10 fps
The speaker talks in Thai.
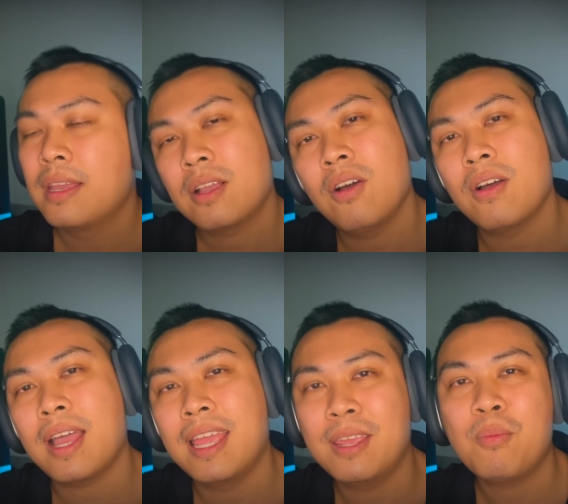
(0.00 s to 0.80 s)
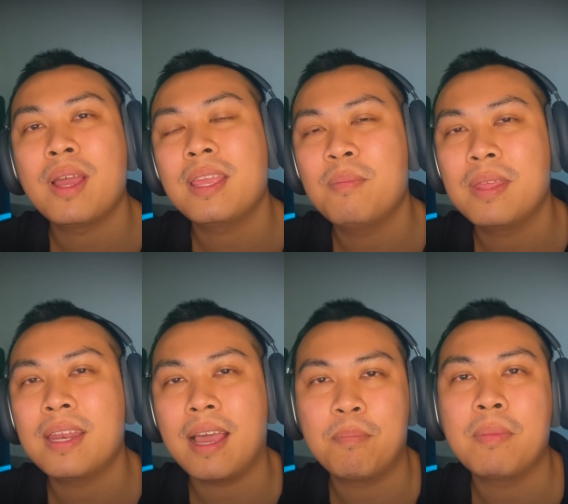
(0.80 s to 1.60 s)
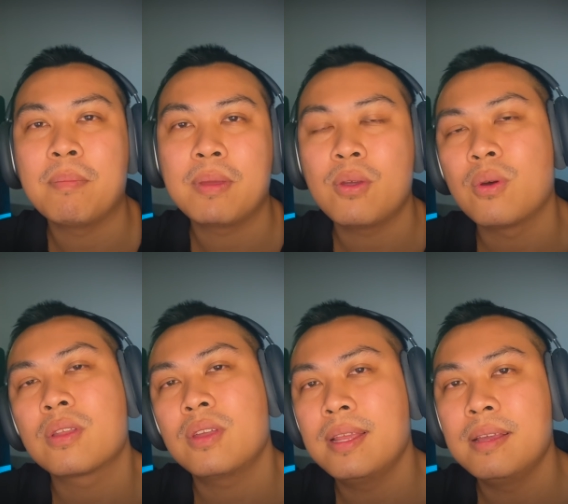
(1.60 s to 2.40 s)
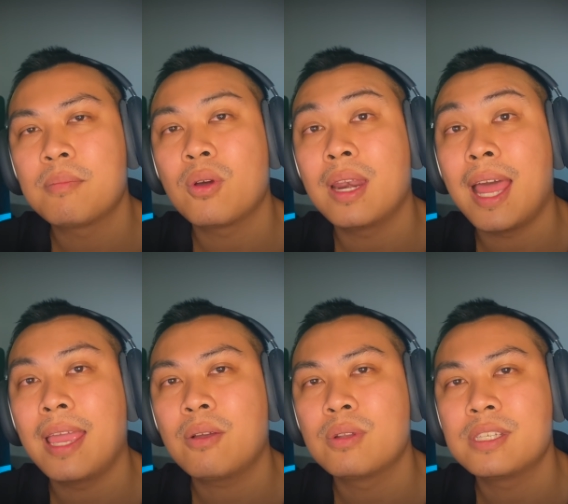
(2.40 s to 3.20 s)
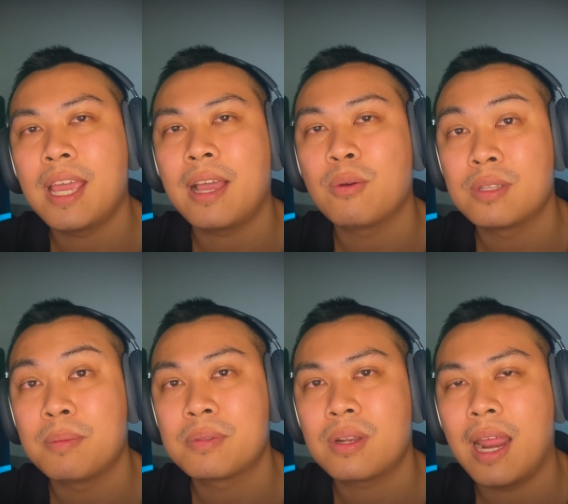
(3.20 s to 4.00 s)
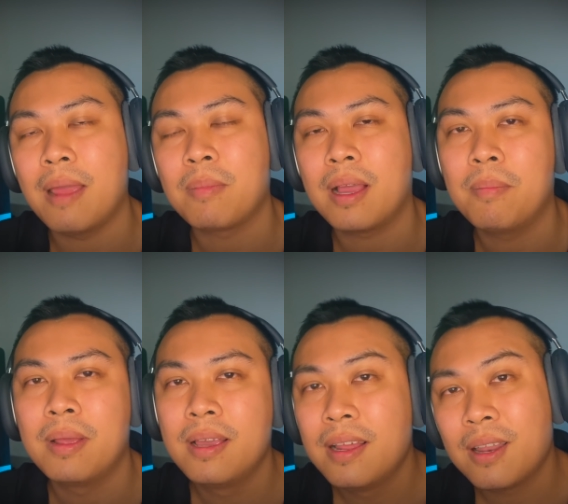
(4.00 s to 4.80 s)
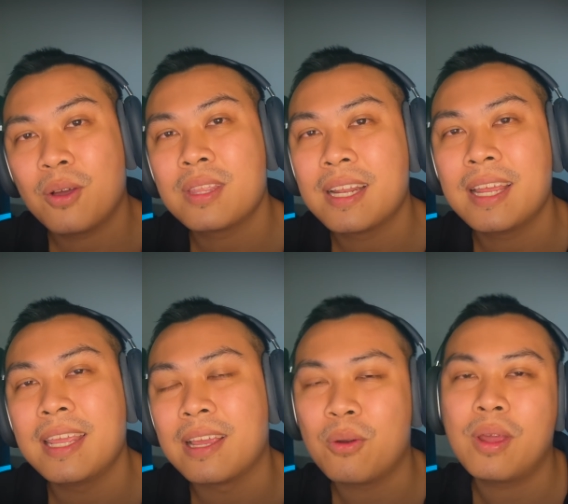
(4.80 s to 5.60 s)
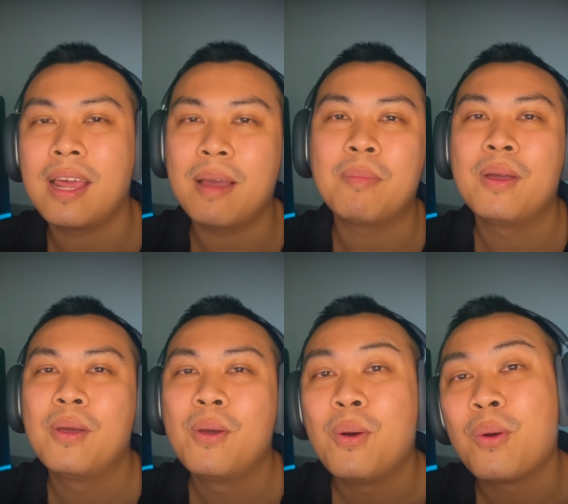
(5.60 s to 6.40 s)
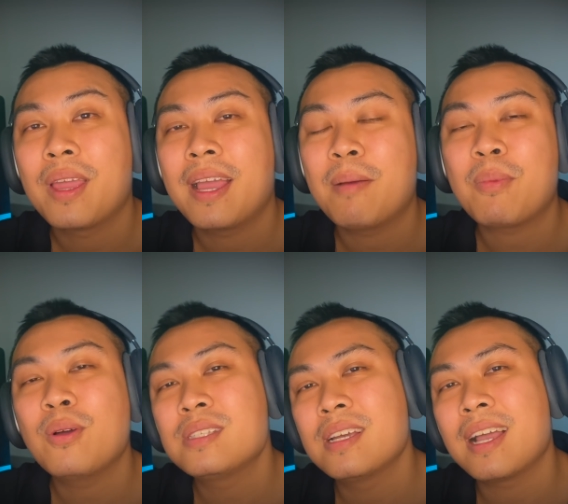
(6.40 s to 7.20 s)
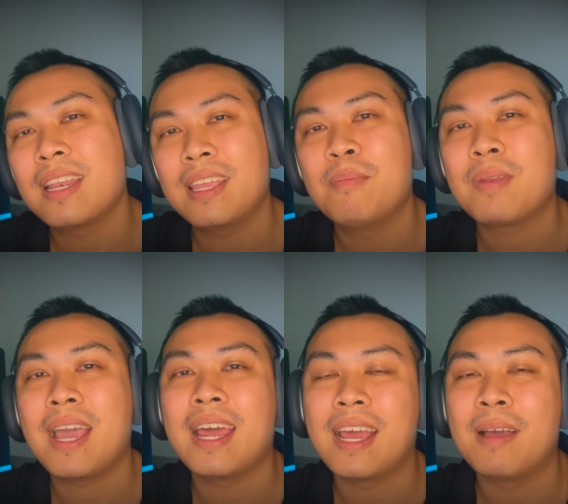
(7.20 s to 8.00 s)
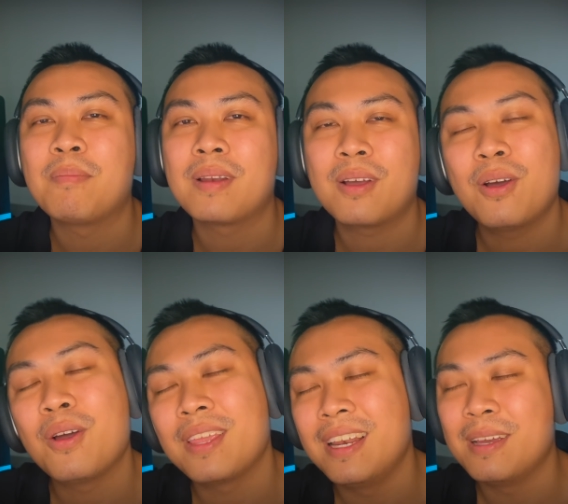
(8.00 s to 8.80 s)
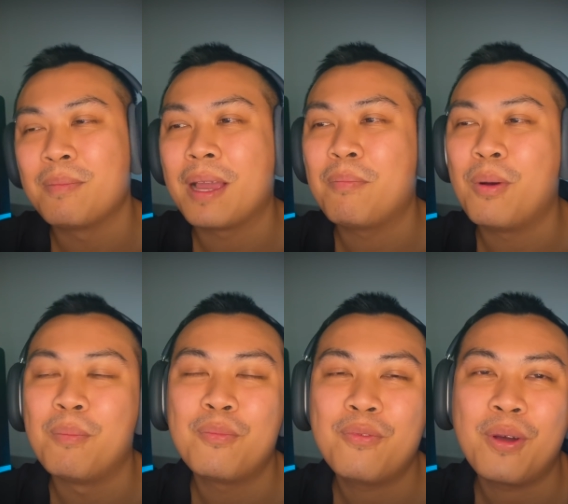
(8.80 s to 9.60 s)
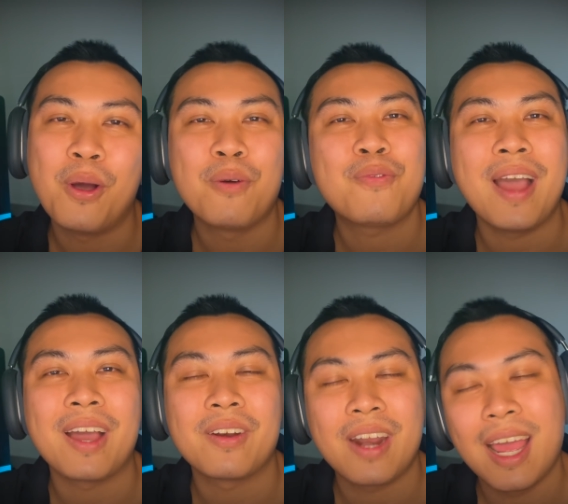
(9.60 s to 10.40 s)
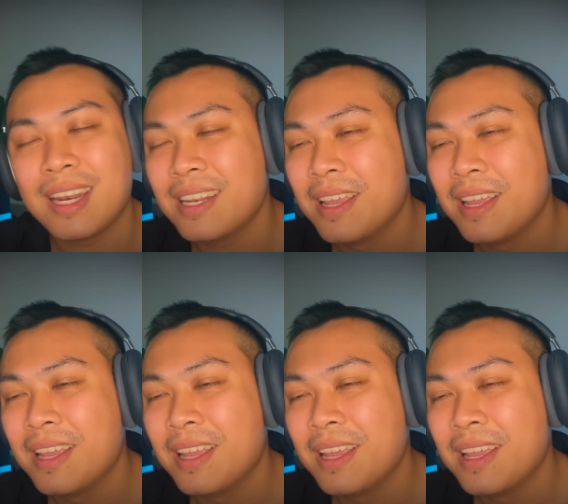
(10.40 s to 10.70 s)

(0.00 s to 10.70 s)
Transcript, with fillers: ก็ใครคิดว่าคลิปนี้นะครับ เป็นประโยชน์ก็อย่าลืมกดไลค์กดแชร์กด subscribe นะครับแล้วก็ติดกระดิ่งกันด้วยนะครับ โอเคครับก็เจอกันคลิปหน้านะครับ ก็อย่าลืมนะครับ ผมขอฝากร้าน